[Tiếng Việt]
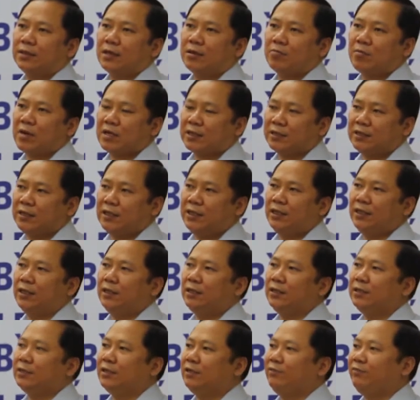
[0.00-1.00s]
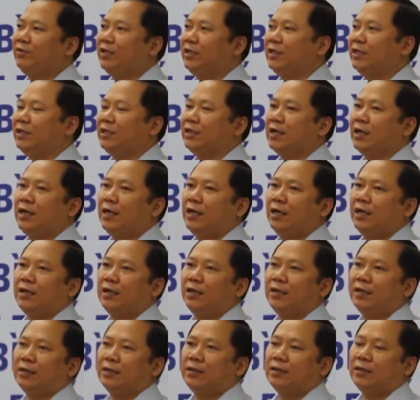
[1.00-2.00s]
các bác sĩ, nhân viên y tế
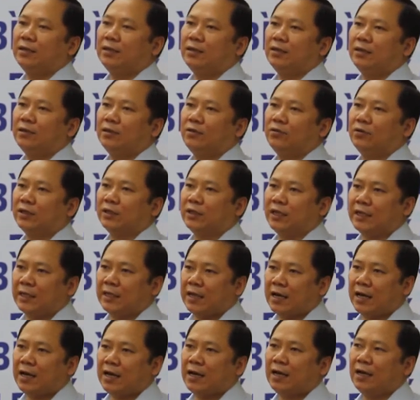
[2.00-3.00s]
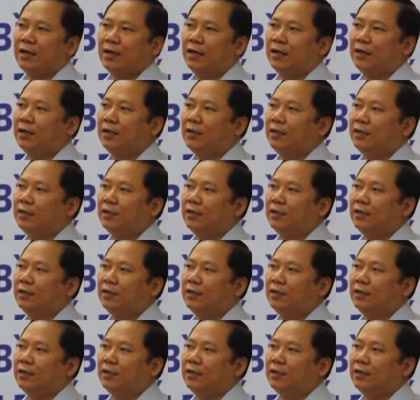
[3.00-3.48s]
của tỉnh nhà